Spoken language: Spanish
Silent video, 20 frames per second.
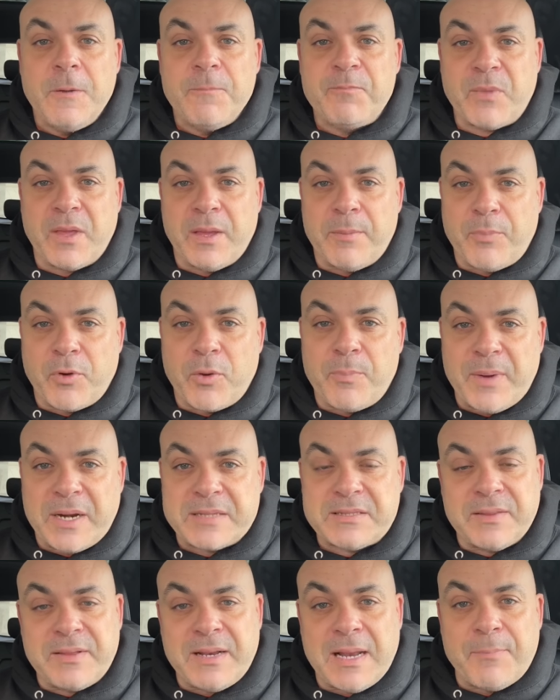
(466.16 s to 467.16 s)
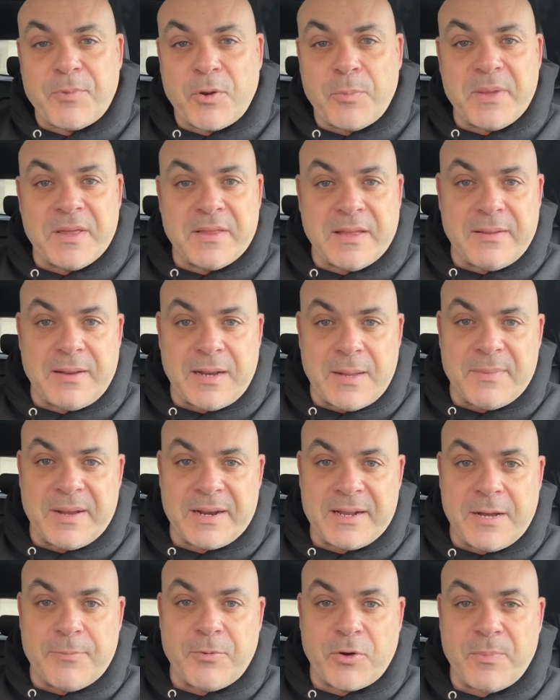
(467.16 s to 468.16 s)
eh, por parte de la propiedad de la
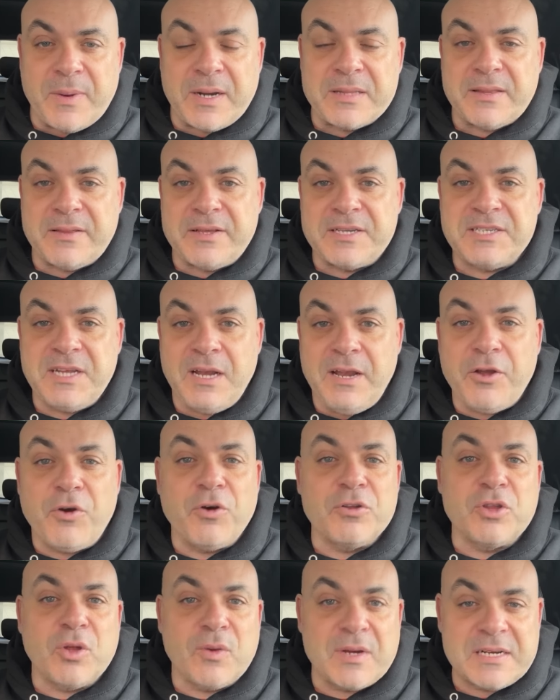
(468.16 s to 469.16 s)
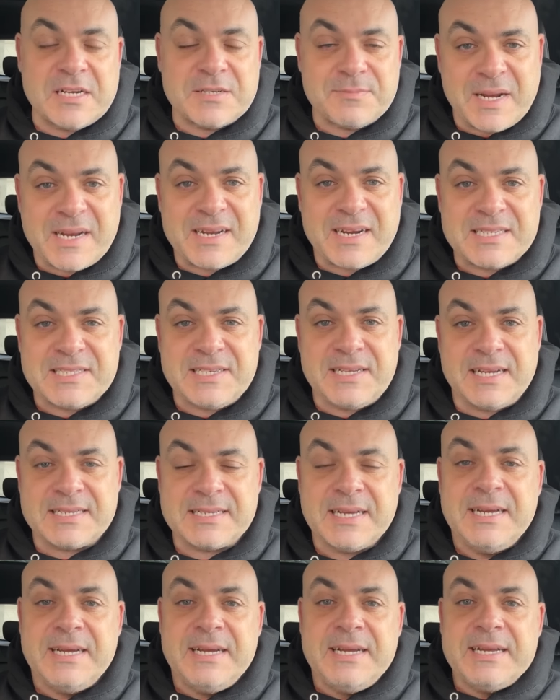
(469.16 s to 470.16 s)
marca, por parte de Geely, con todas las marcas
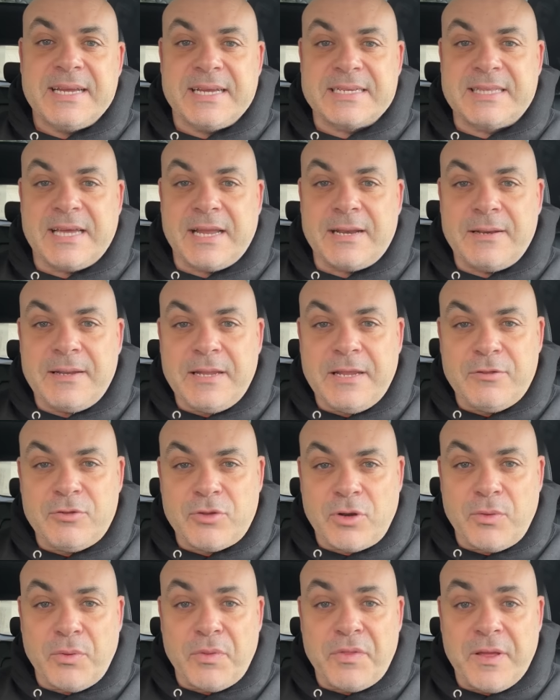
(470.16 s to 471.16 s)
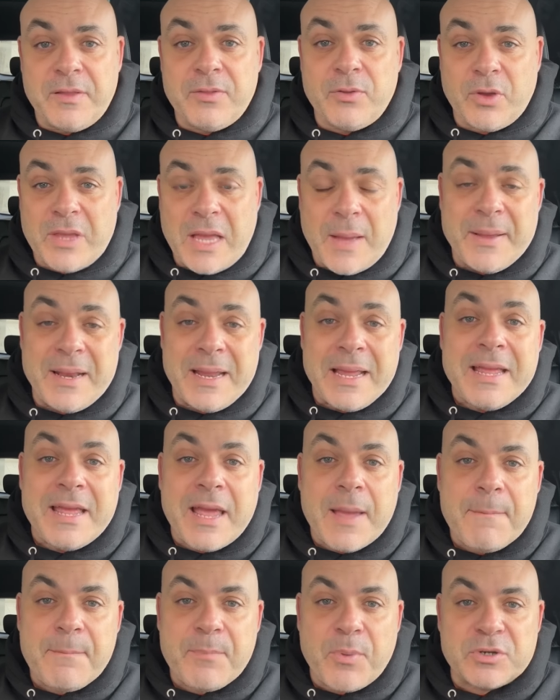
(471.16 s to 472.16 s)
chinas que están introduciendo y a ver en
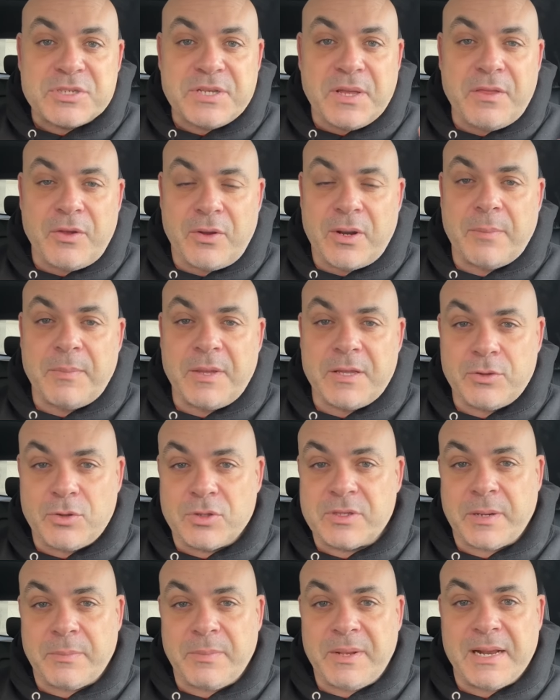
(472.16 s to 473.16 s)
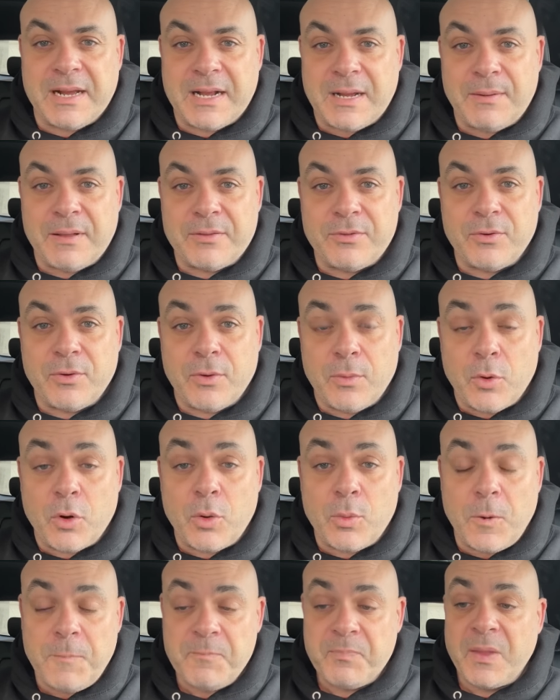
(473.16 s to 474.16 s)
qué posicionamiento termina acabando
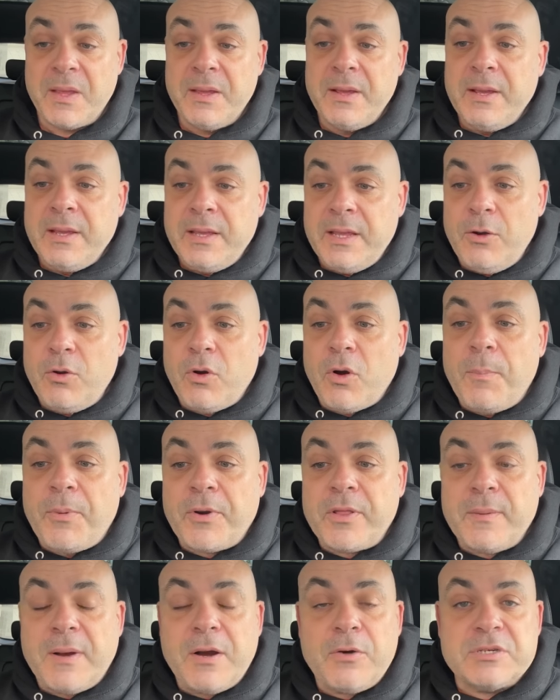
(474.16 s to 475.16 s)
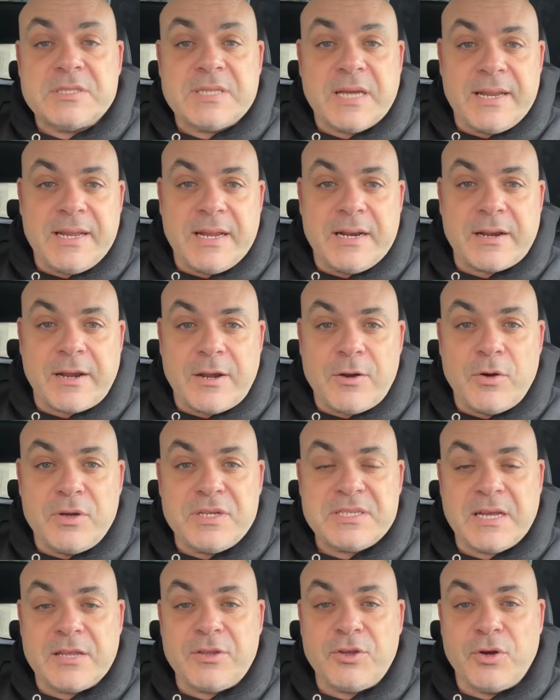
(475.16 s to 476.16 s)
Volvo. Y luego por debajo estarían Renault
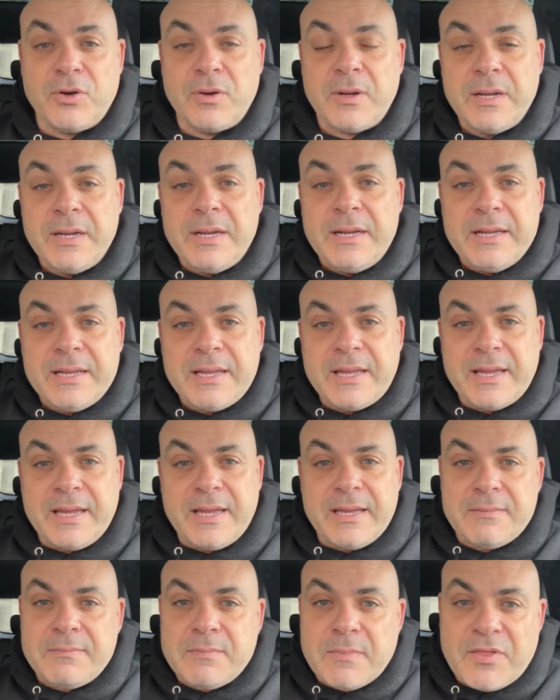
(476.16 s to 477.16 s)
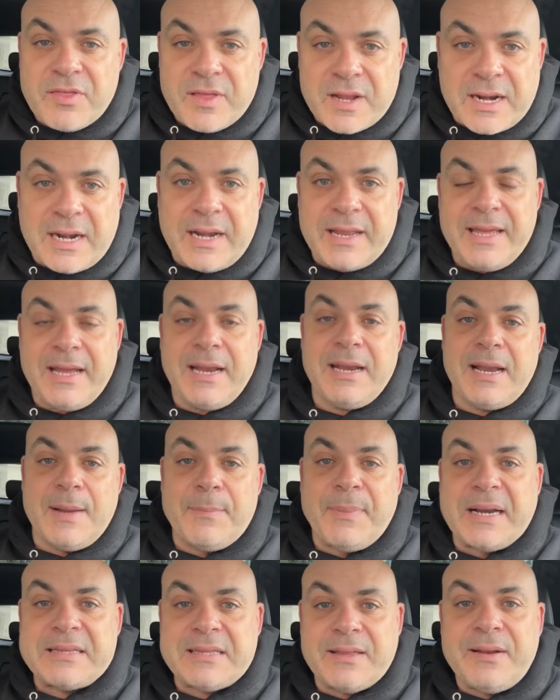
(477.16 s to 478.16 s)
y Sanyong que cerrarían la
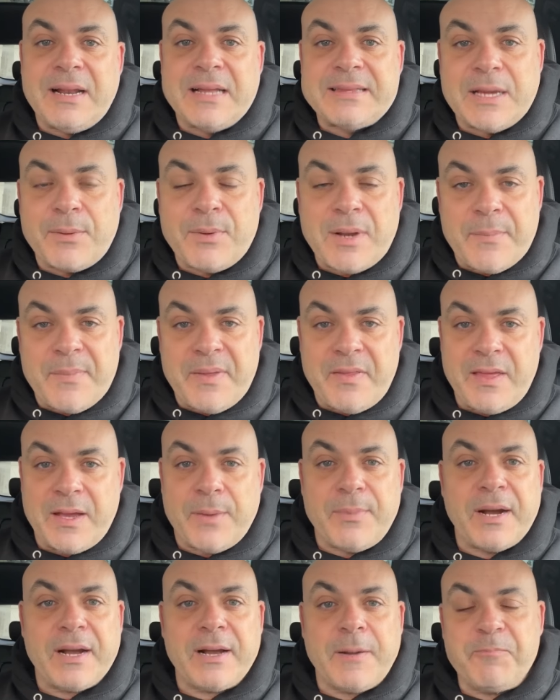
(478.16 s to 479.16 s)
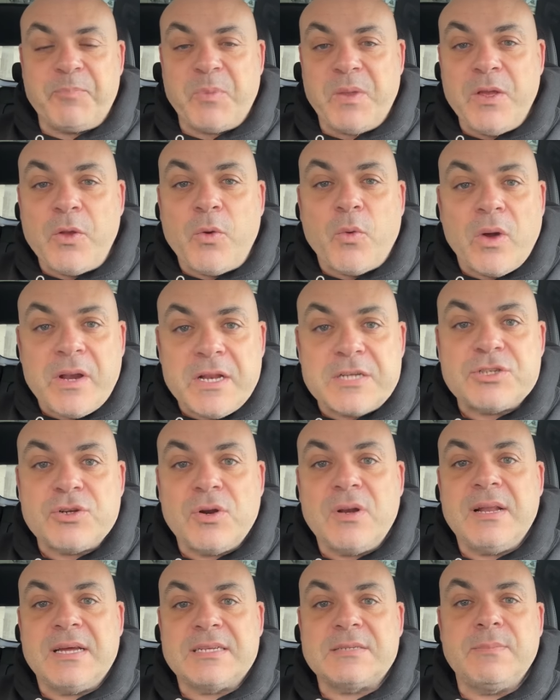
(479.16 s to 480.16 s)
parte de la tabla media baja. ¿Y cuáles
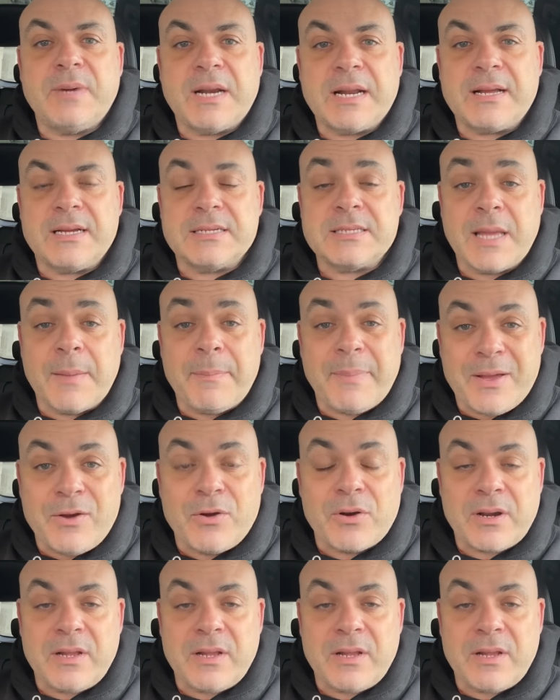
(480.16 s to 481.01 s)
son las marcas que peor